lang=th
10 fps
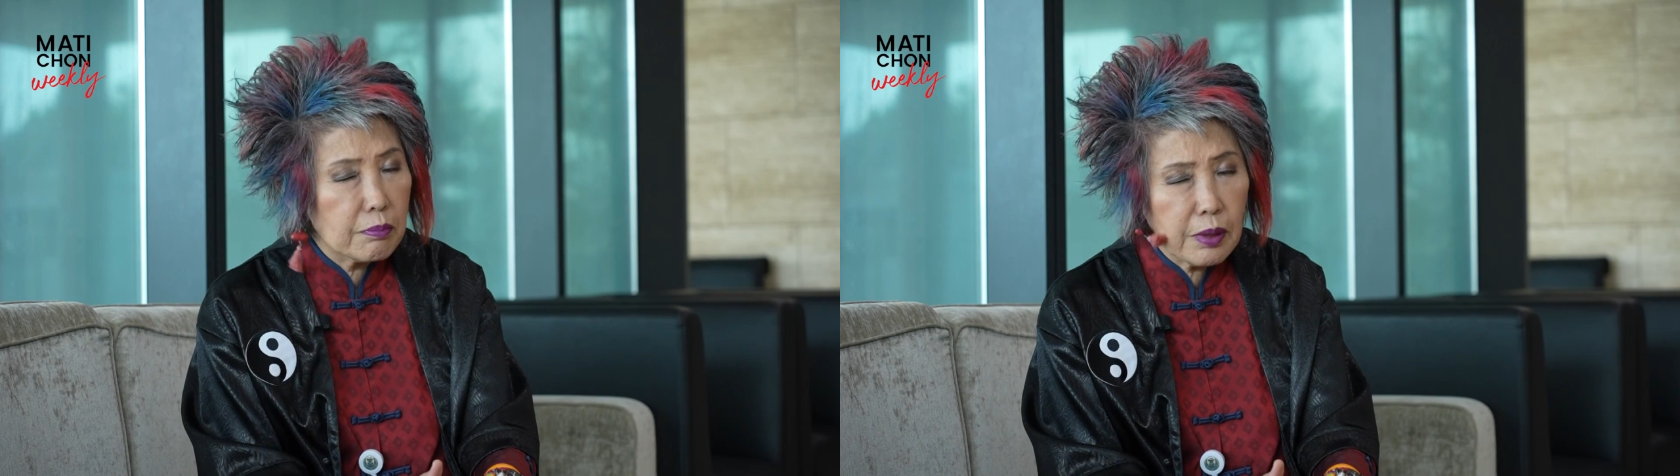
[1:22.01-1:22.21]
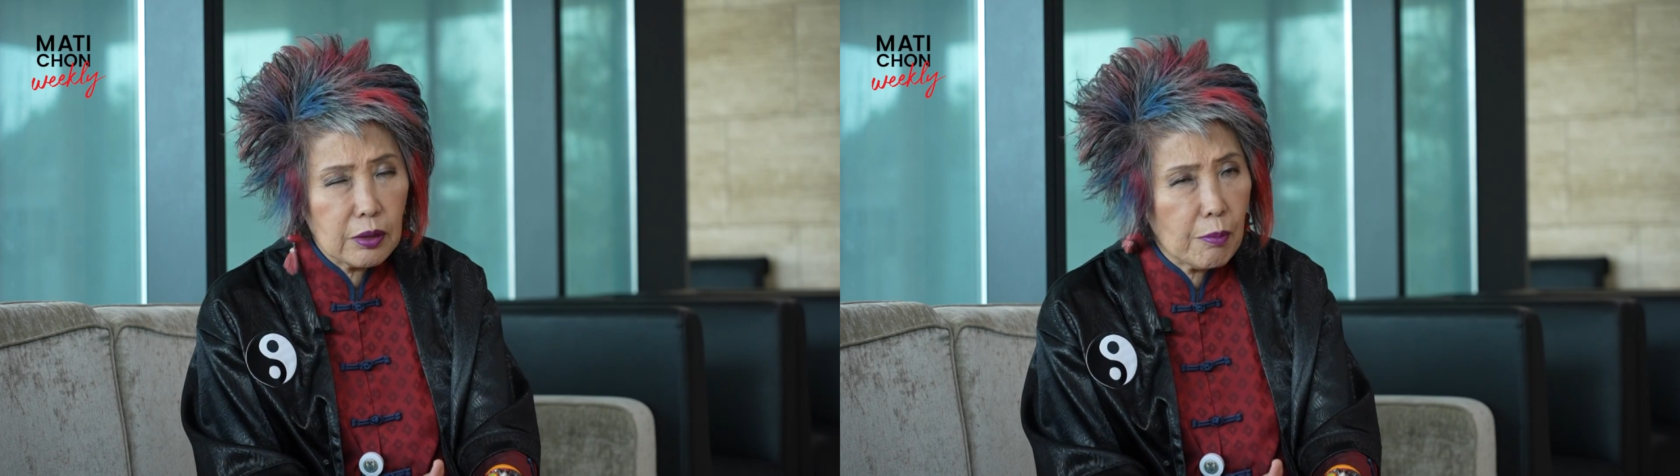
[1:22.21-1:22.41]

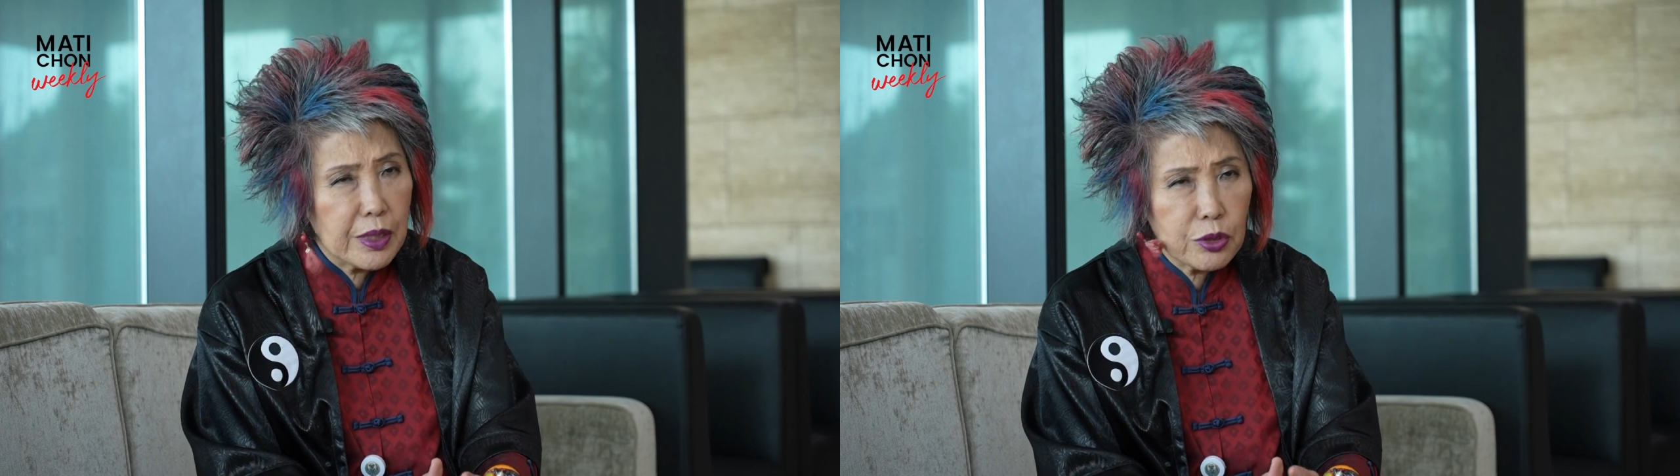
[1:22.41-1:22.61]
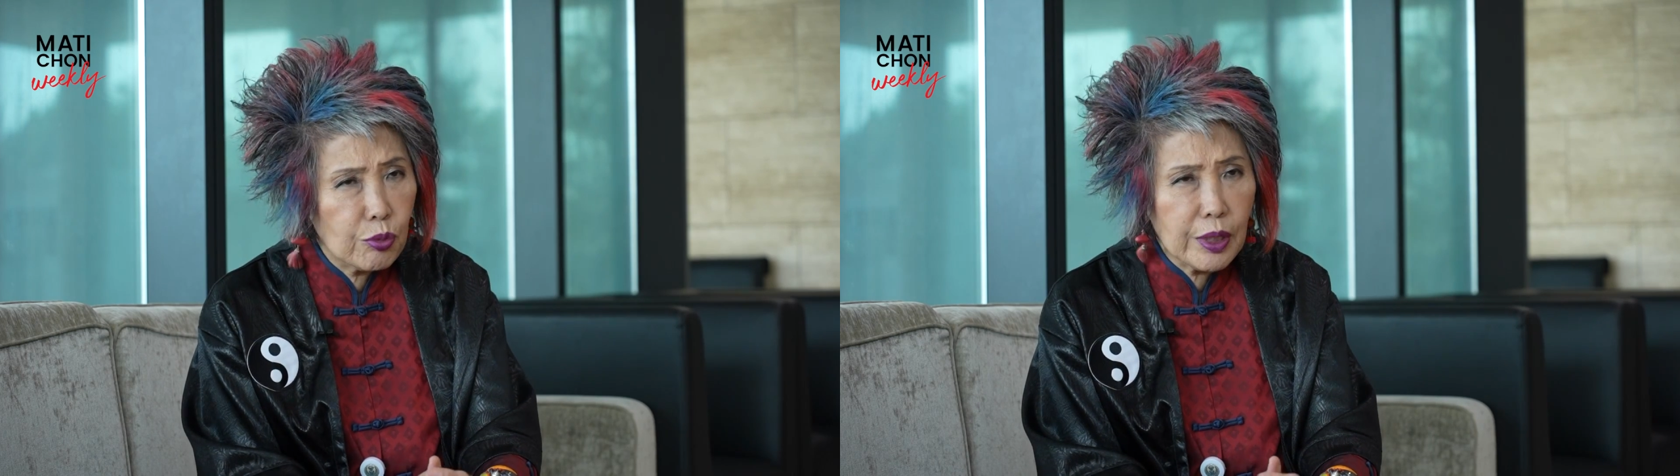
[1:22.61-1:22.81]
มันก็ไม่
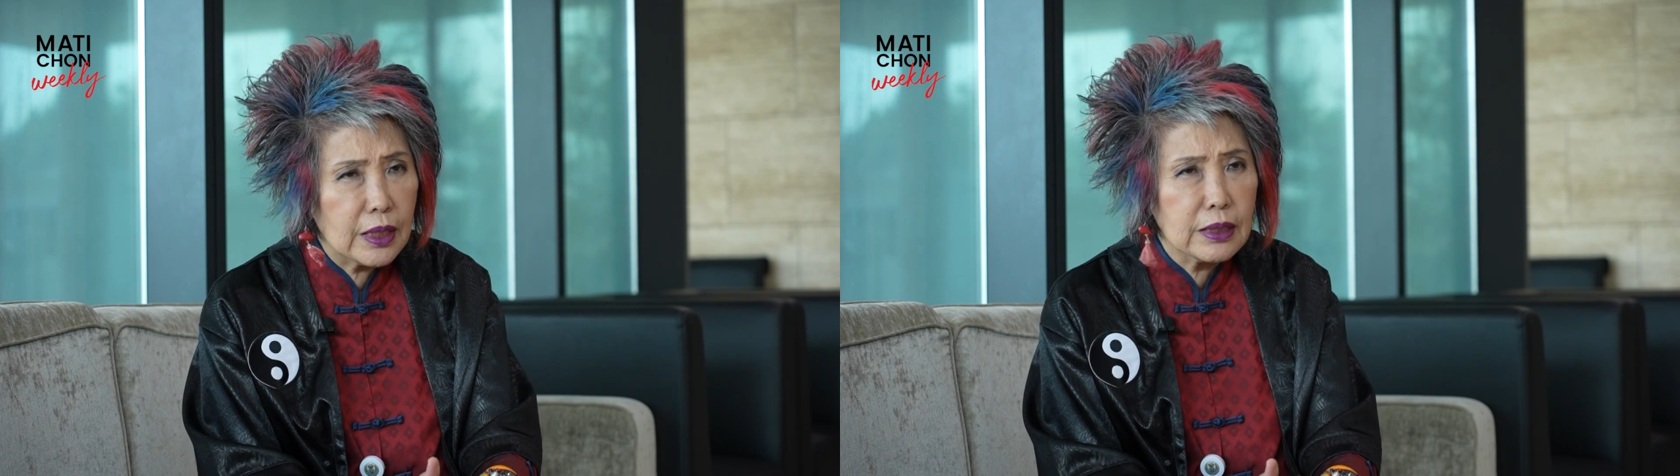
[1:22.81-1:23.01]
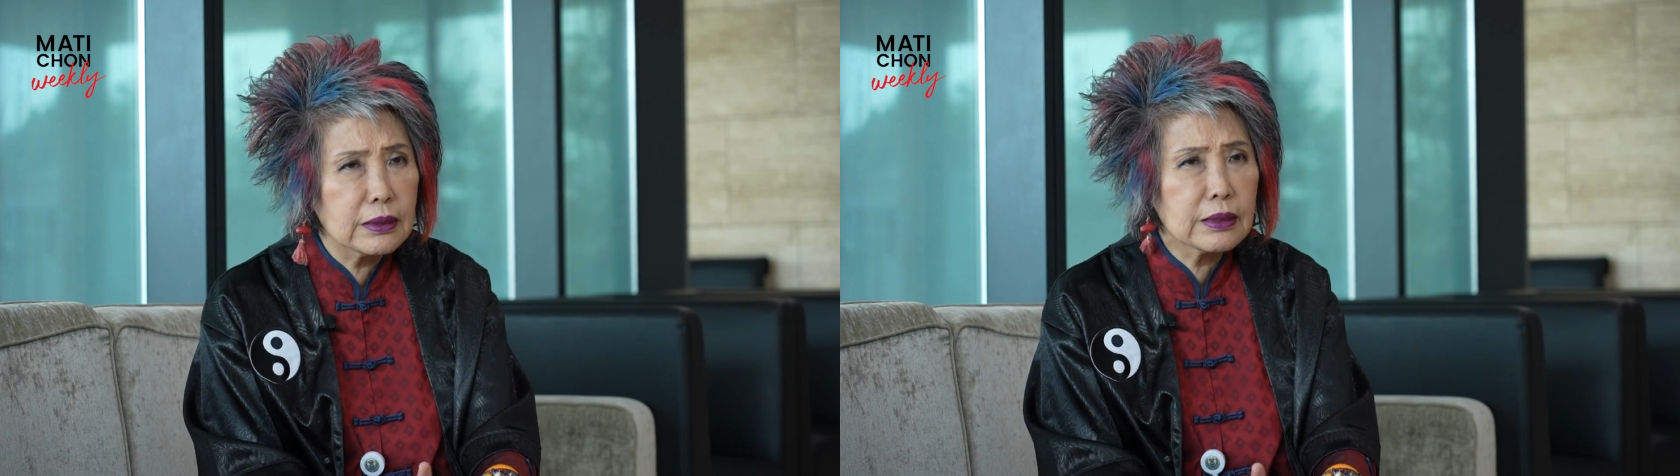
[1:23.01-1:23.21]
ได้ช่วยอะ
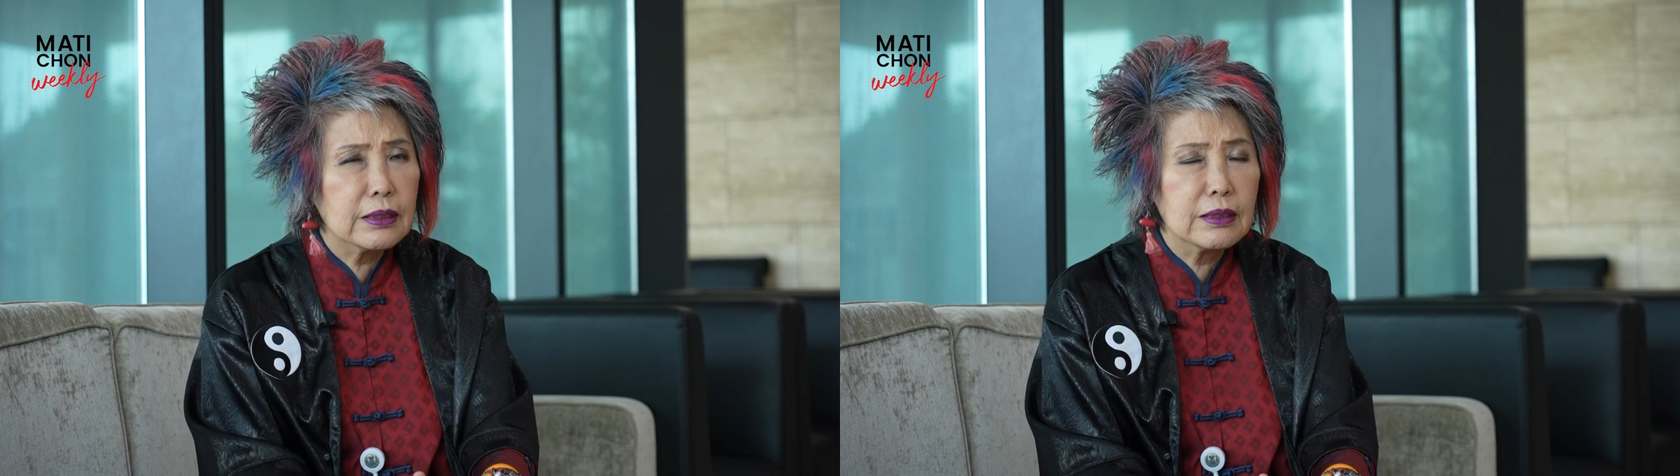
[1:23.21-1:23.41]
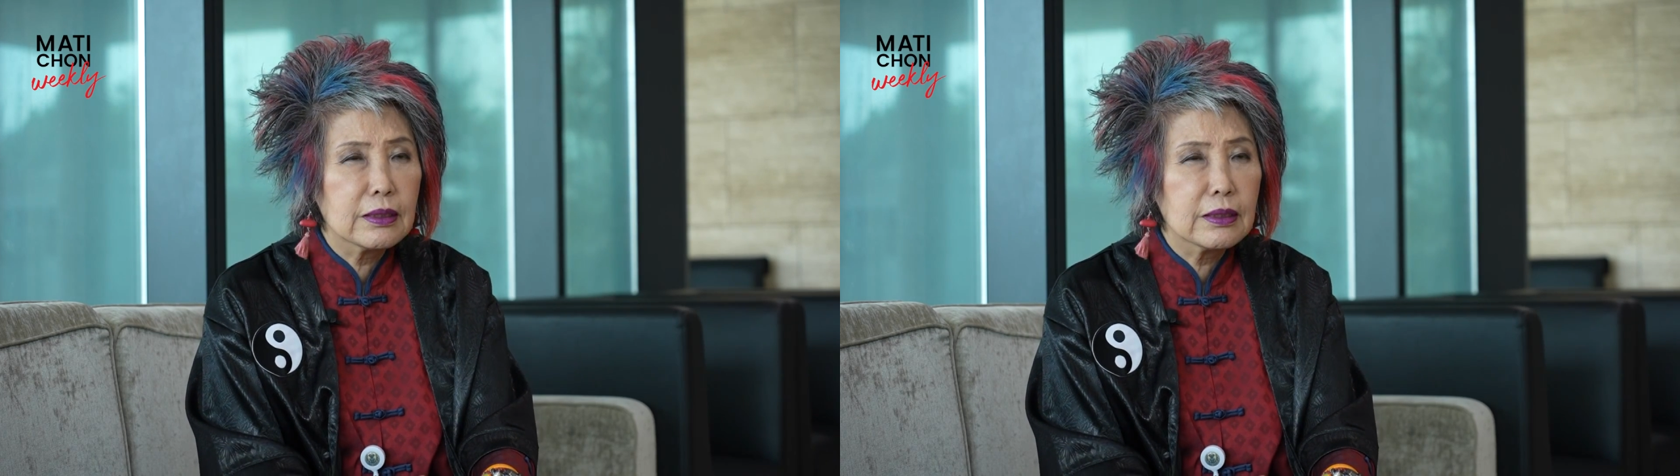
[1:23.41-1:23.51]
ไรเลย